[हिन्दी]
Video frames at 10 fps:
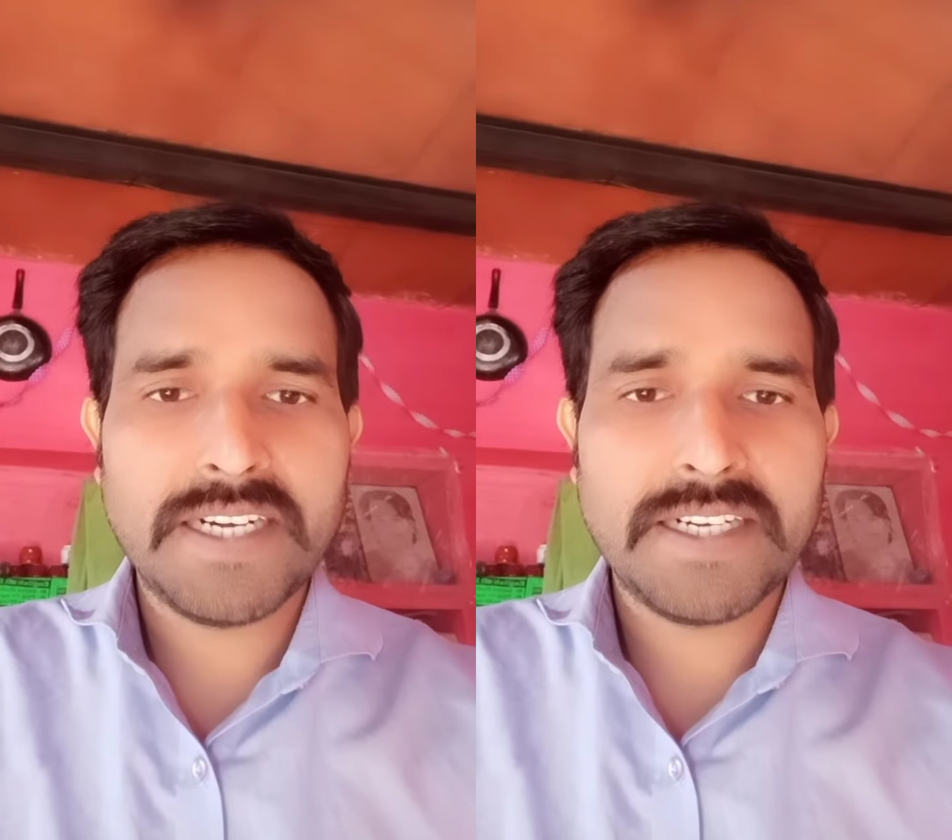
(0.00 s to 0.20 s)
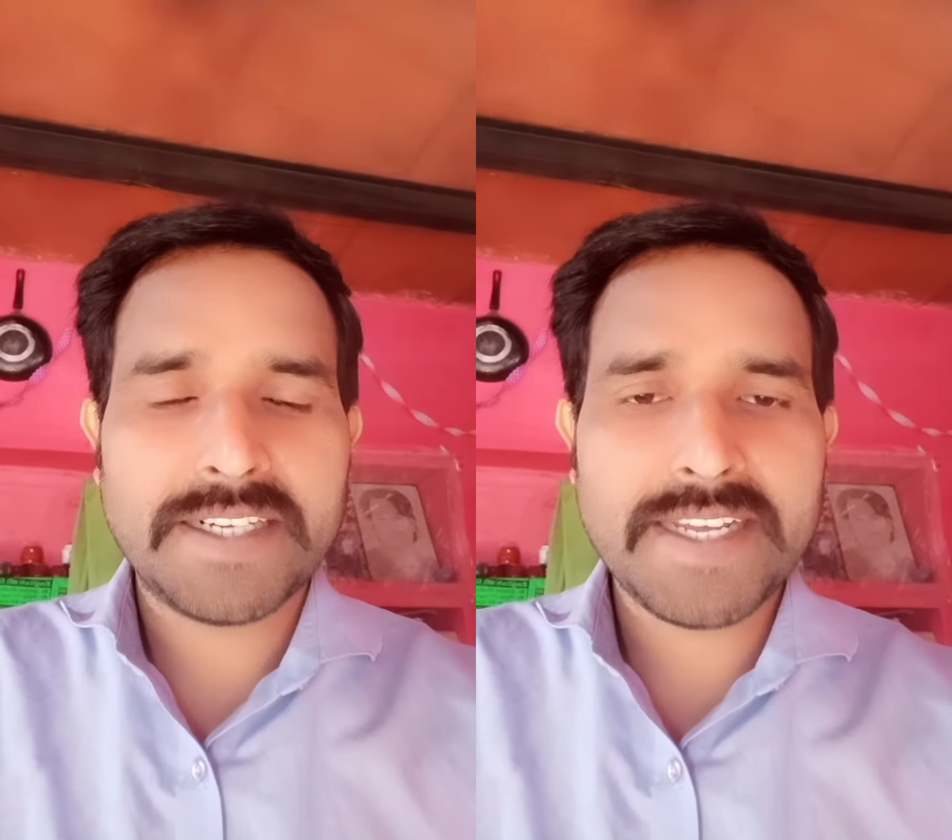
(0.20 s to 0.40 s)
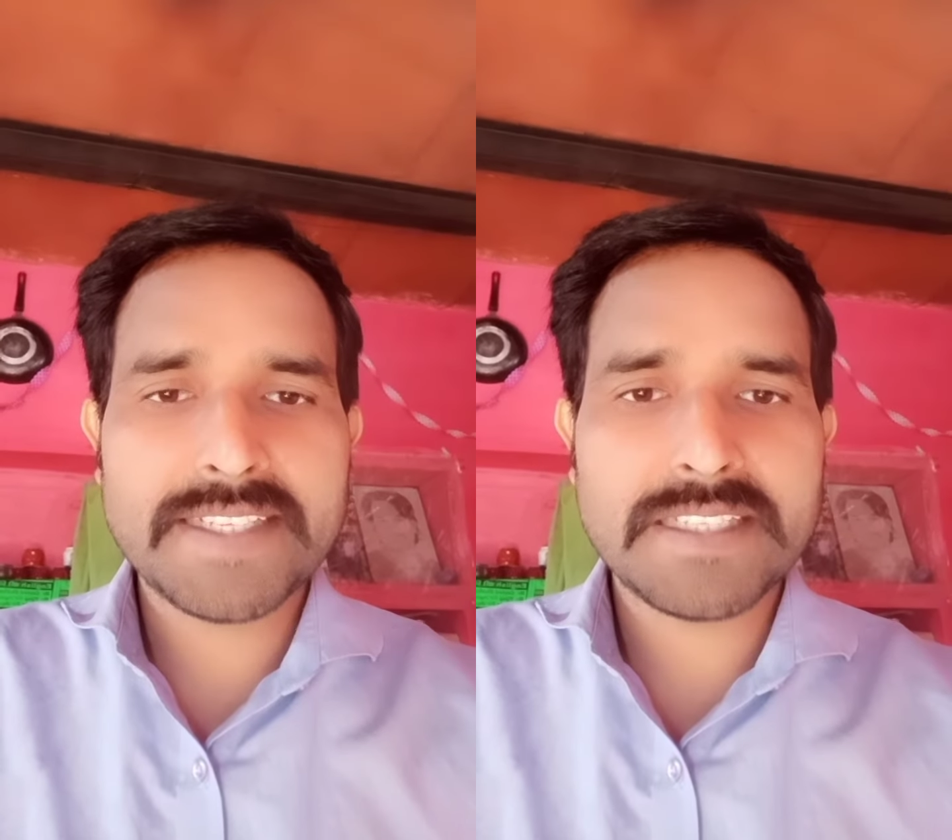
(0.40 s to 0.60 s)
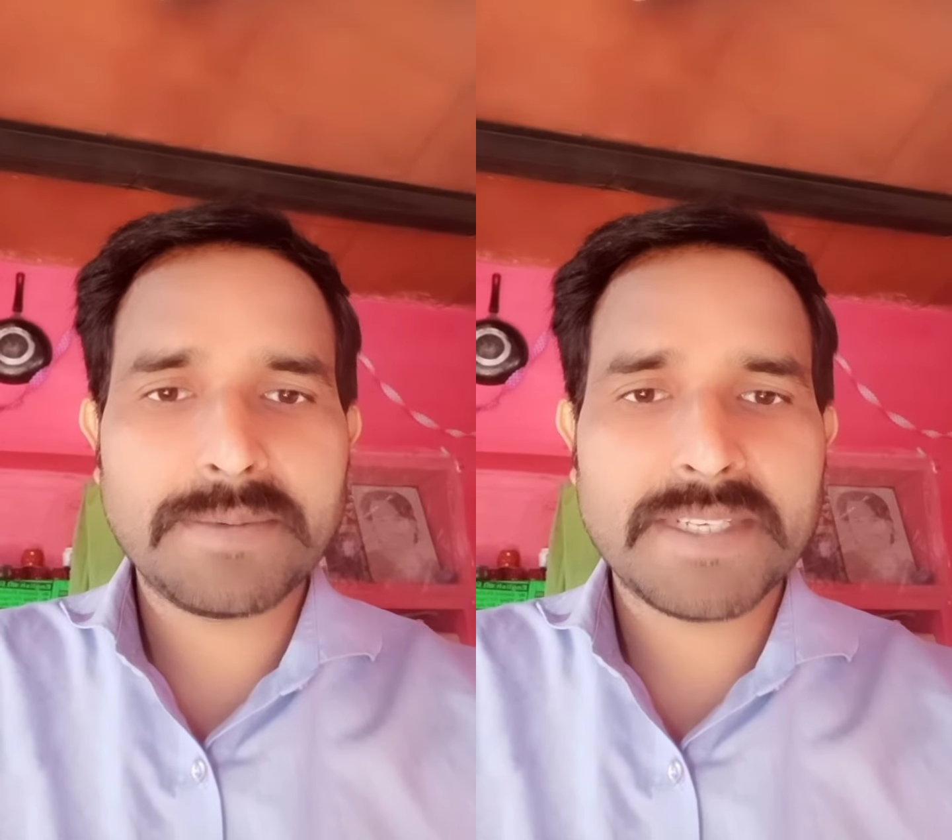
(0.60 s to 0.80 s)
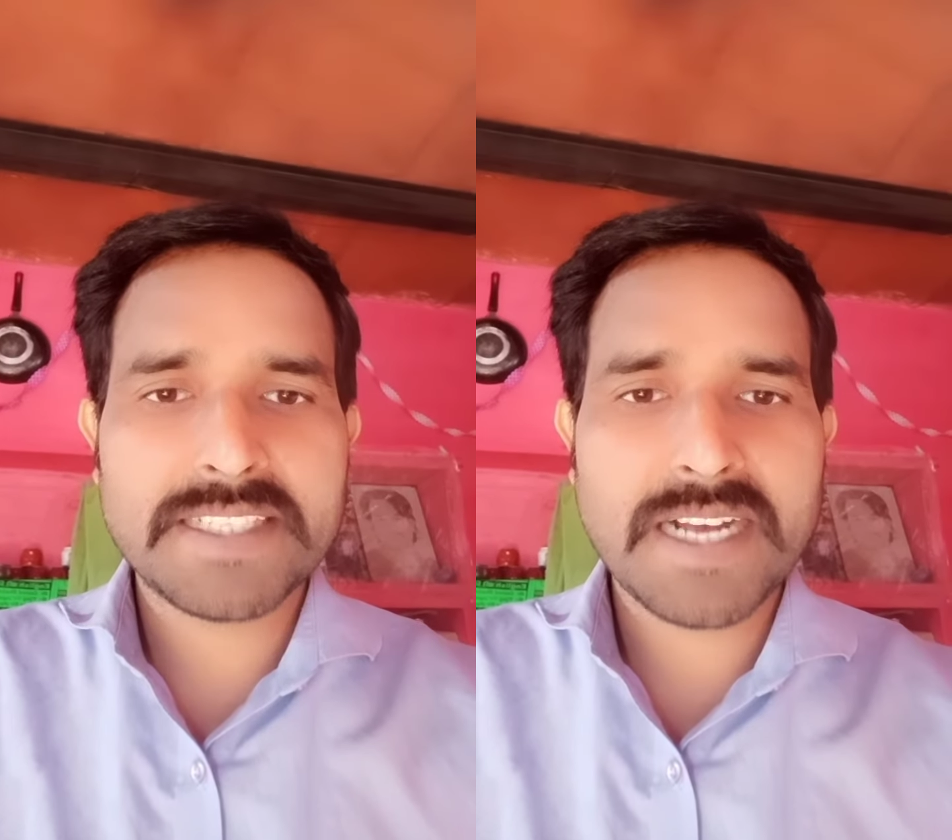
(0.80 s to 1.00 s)
टेक
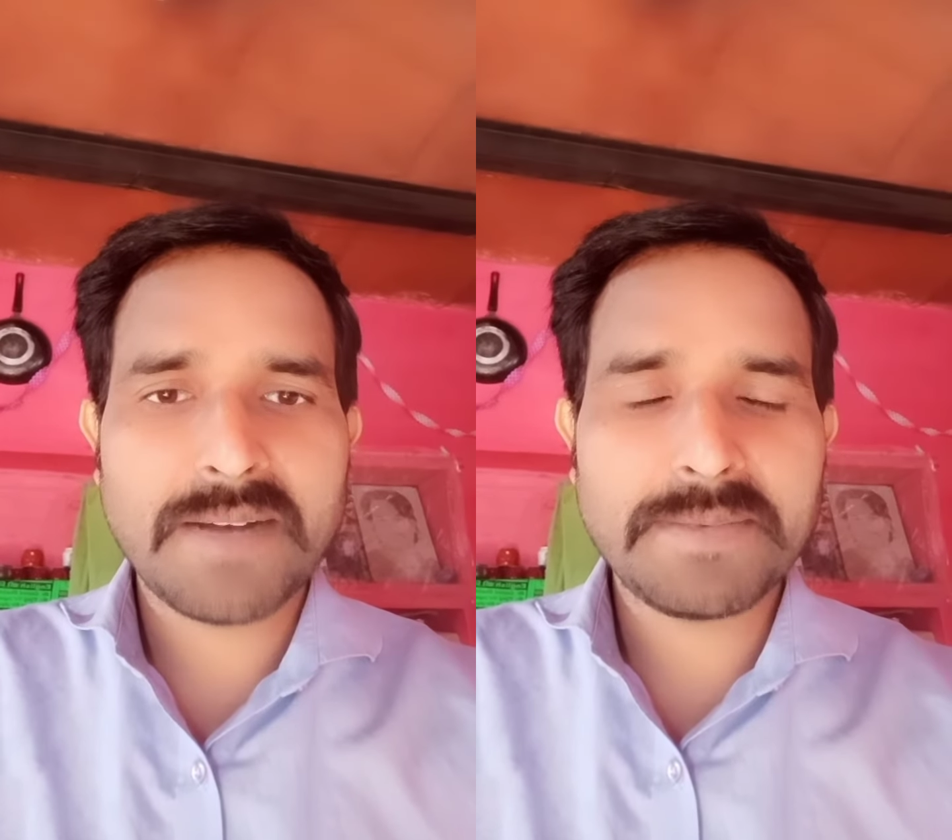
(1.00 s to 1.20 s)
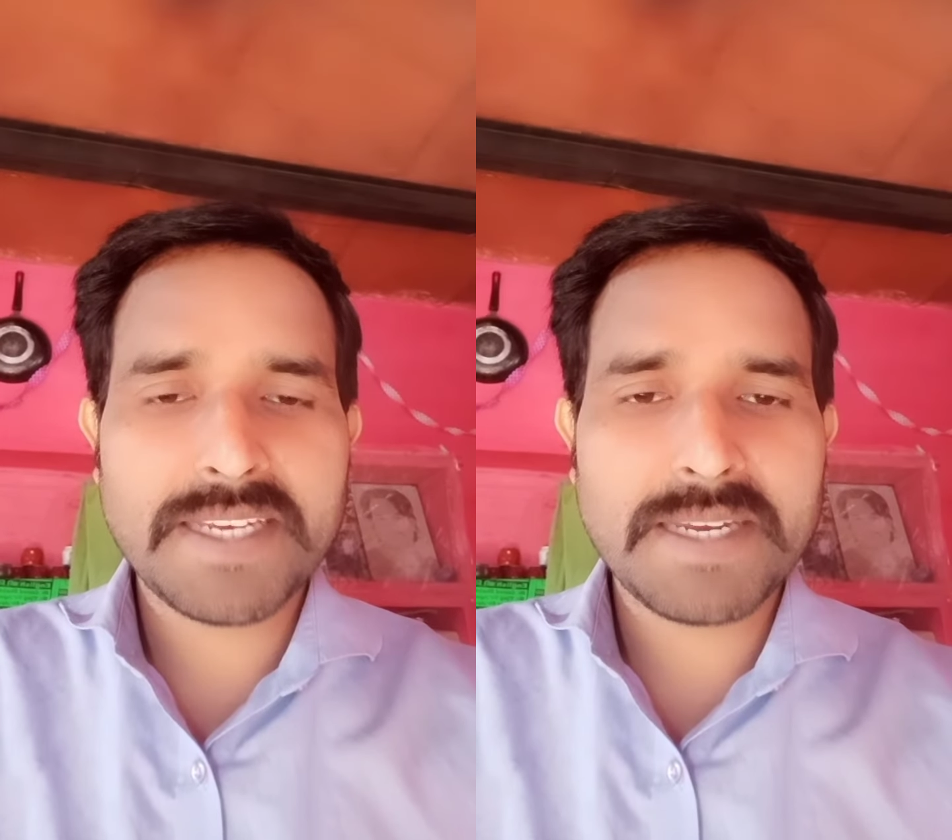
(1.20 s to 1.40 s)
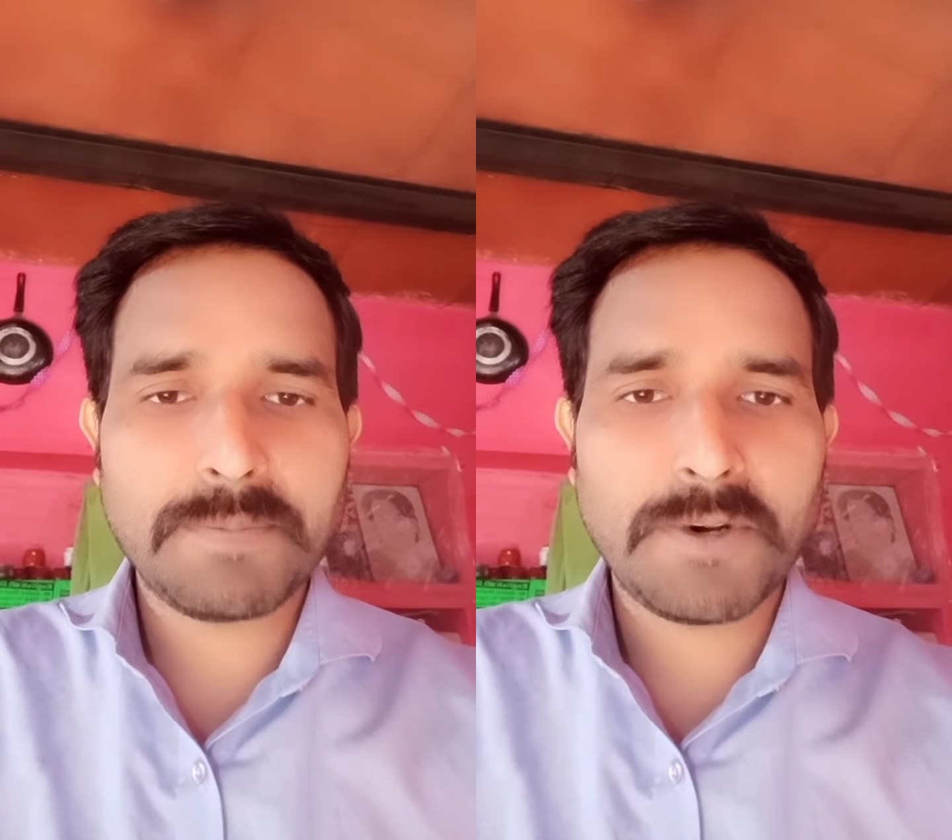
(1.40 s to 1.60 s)
जब एग्ज़ाम के